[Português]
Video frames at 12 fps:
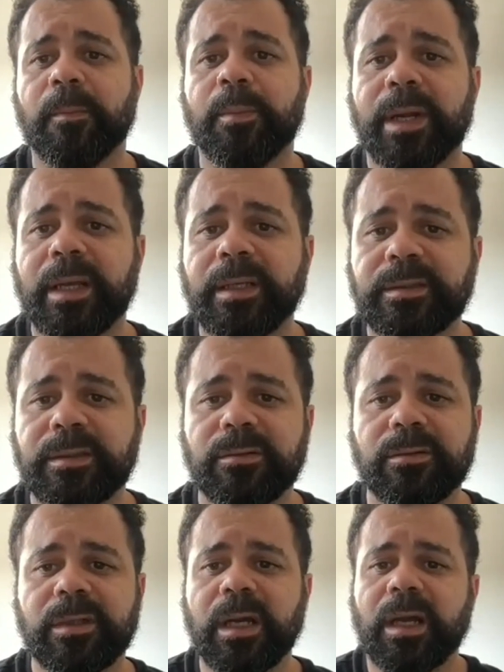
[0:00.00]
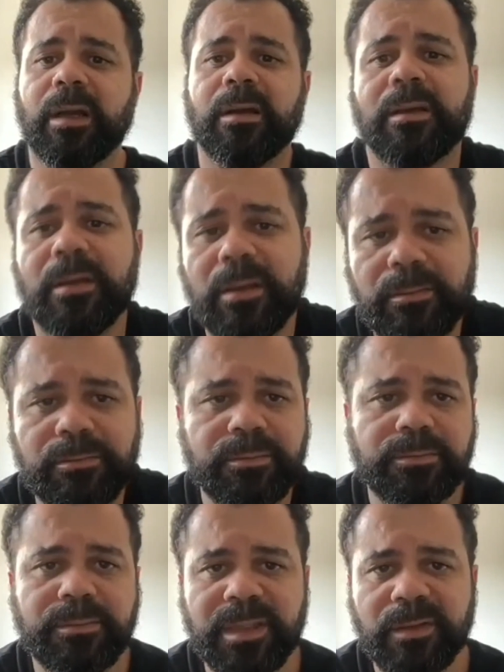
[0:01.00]
Para esse lugar que
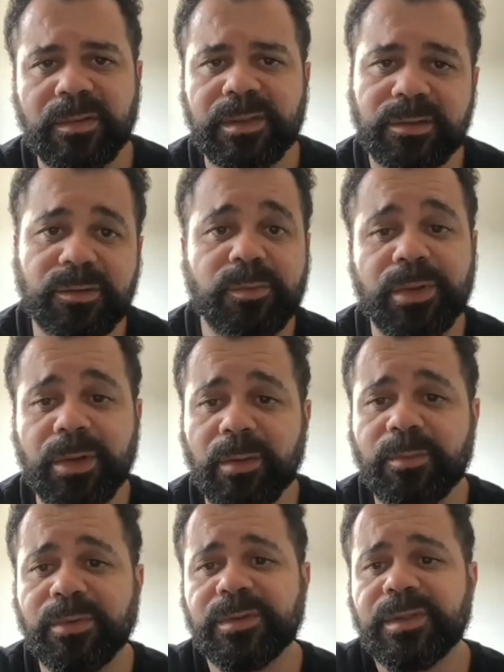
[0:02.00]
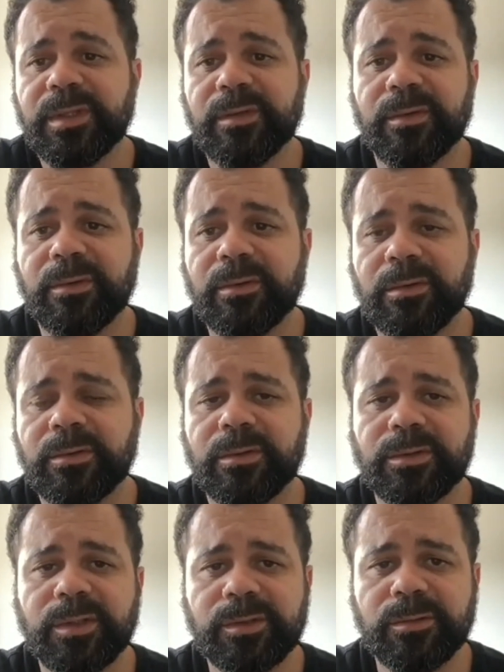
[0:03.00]
talvez seja o pior possível. Outro
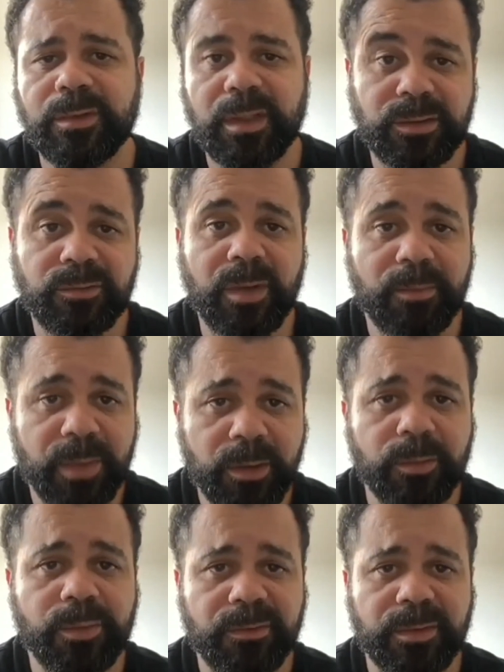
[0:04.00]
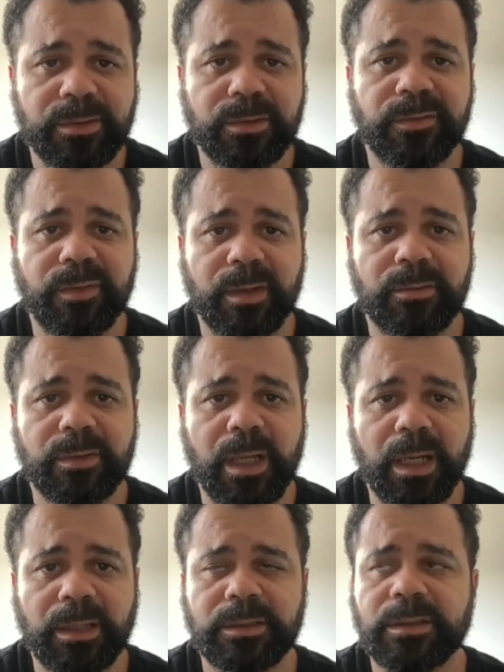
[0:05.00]
dia escutei de um amigo professor de
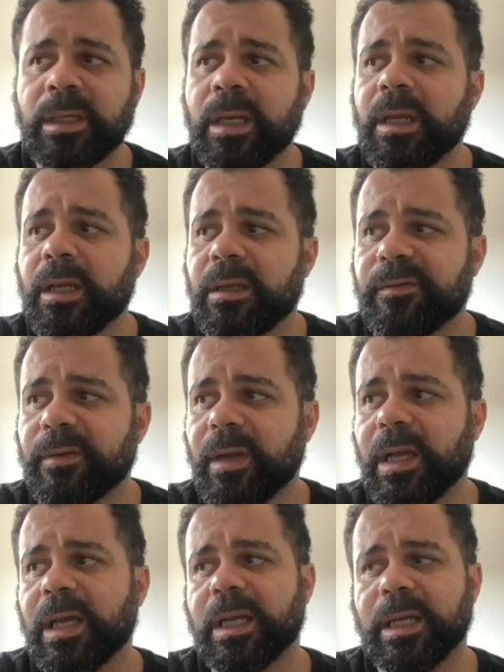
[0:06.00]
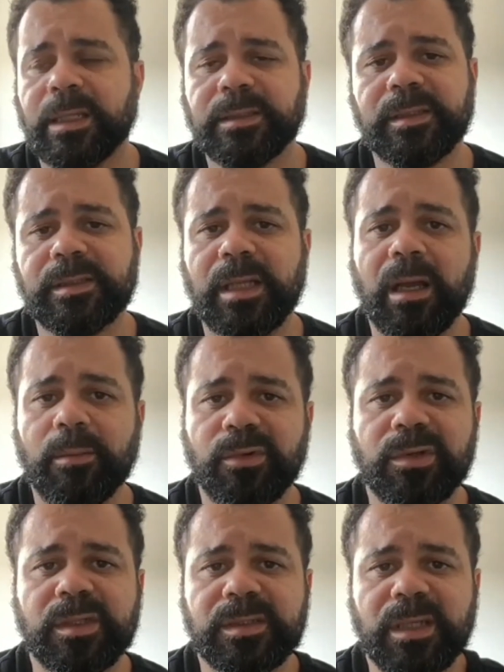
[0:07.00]
faculdade. Ele falou: Ah, cara, você sabe, o
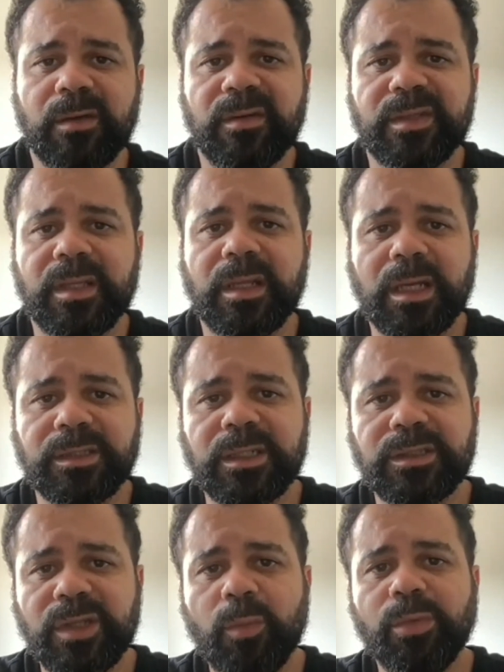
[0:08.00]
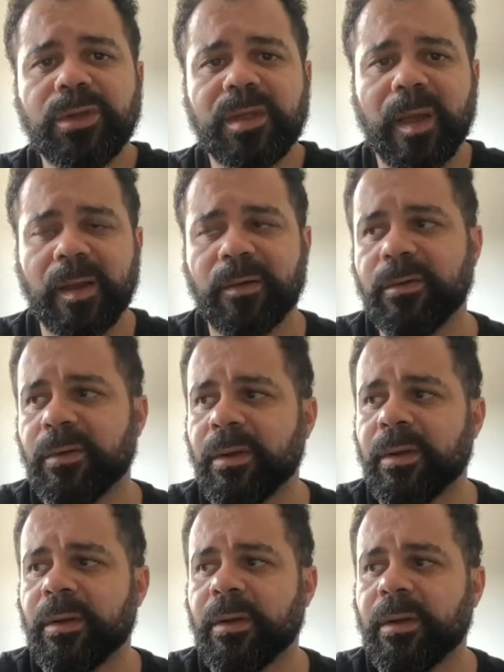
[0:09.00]
que salva a vida da gente é o boteco.
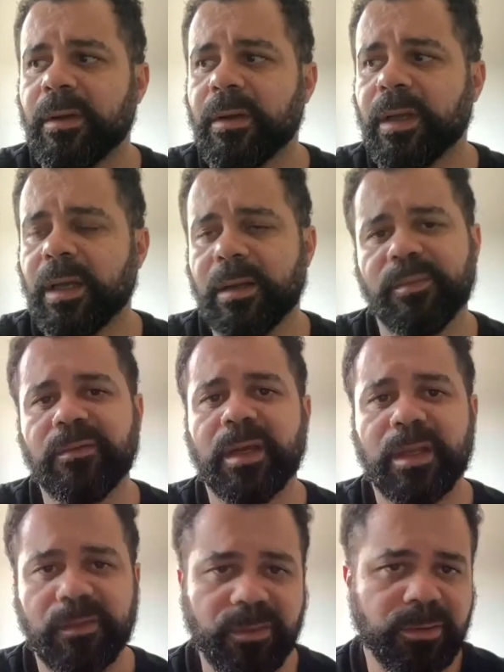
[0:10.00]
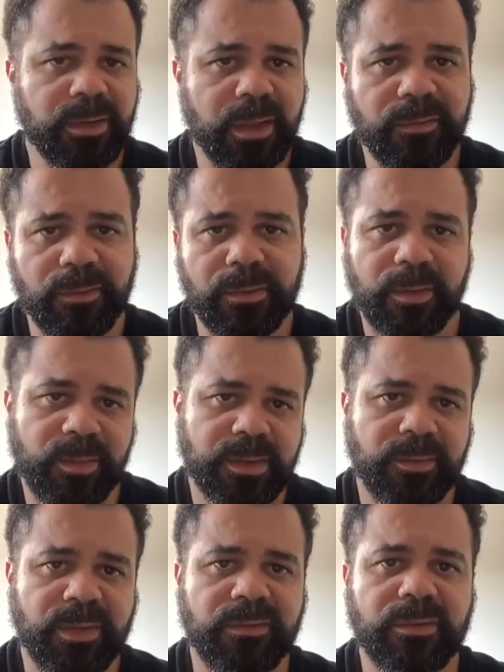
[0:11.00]
Cara, minha... é que foi no telefone, mas
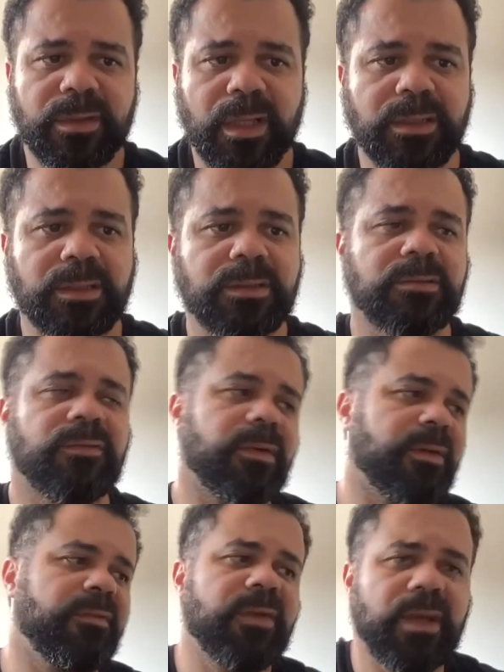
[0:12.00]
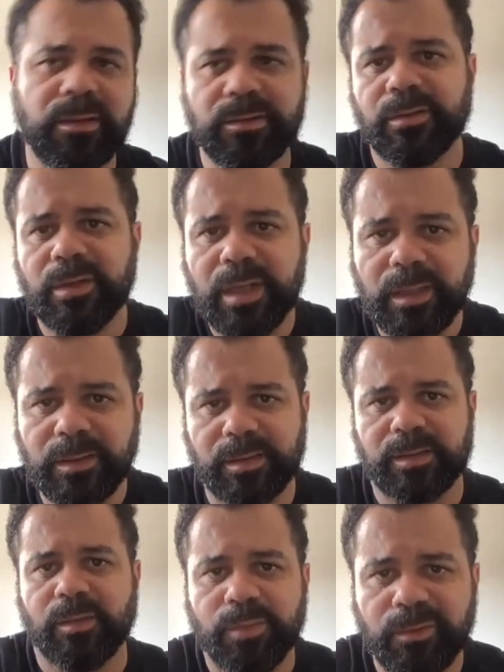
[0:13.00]
a minha vontade é de falar: velho, se orienta,
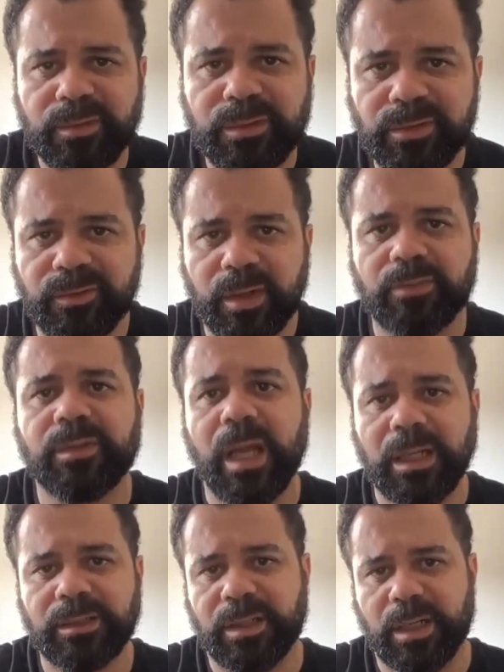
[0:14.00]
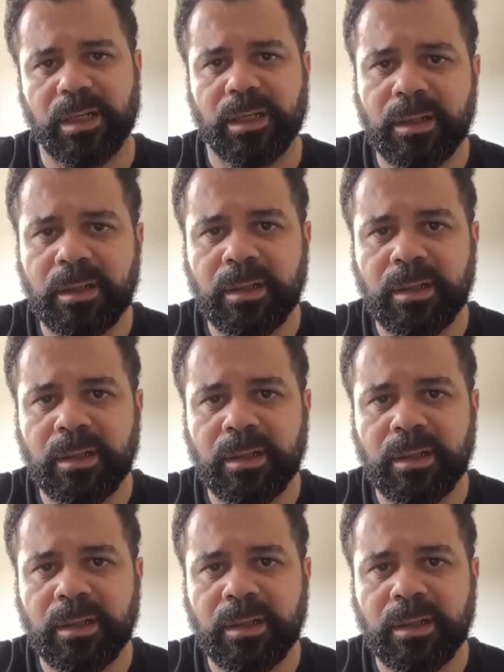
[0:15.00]
você é um professor de faculdade, cara.